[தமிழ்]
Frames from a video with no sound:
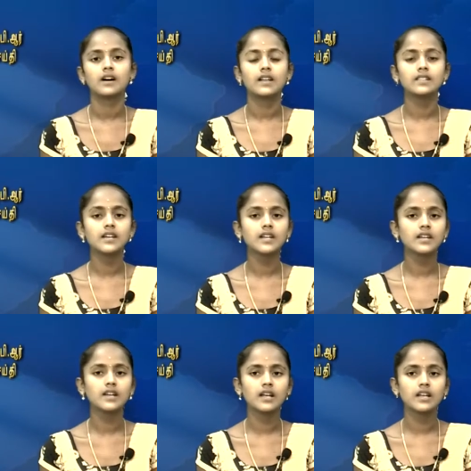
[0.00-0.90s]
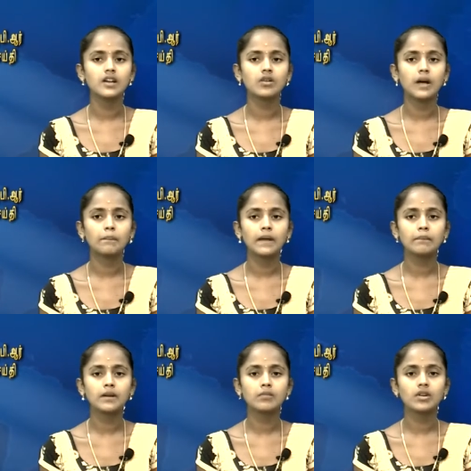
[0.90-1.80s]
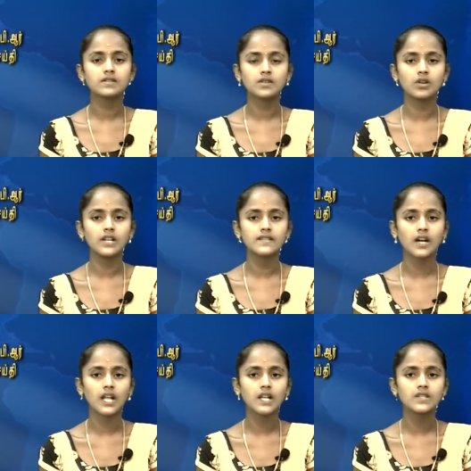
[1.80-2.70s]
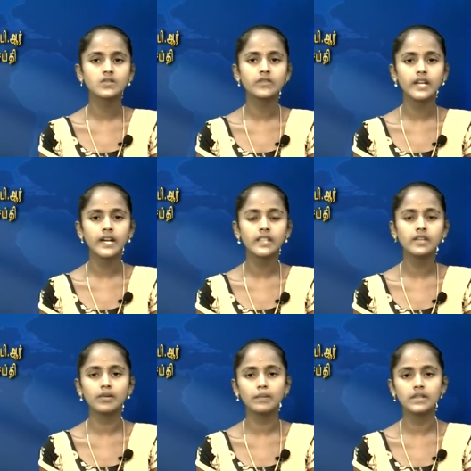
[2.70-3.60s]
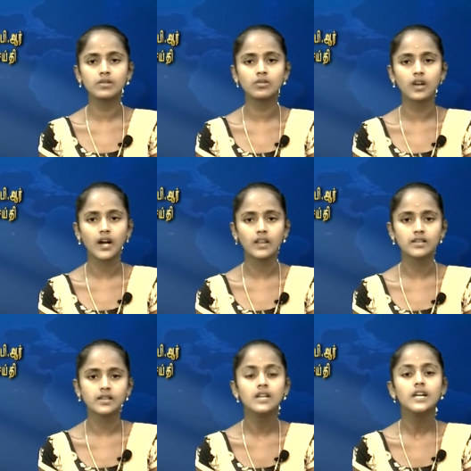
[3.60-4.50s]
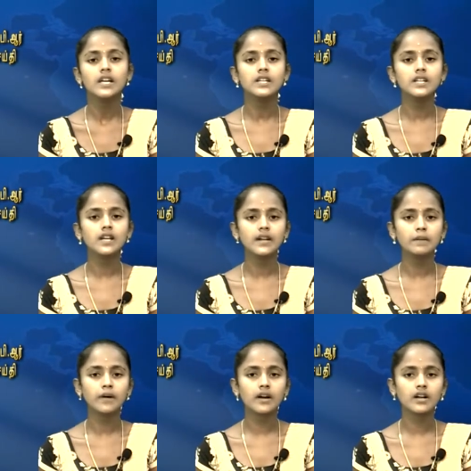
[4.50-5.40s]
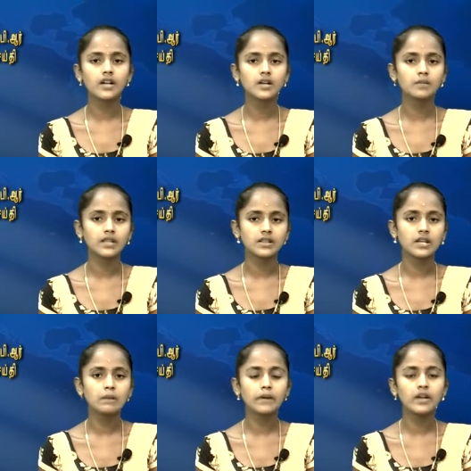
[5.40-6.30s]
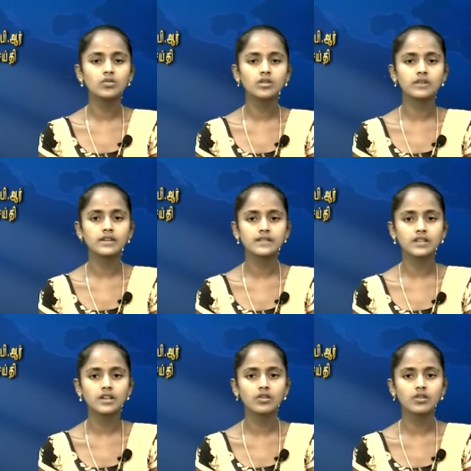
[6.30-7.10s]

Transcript: அந்தேரி கிழக்கில் உள்ள பேப்பர் பாக்ஸ் தொழிற்சாலையில் சுவர் இடிந்து விபத்துக்குள்ளானது இந்த இடிபாடுகளுக்கு மத்தியில் பெண் ஒருவர் சிக்கி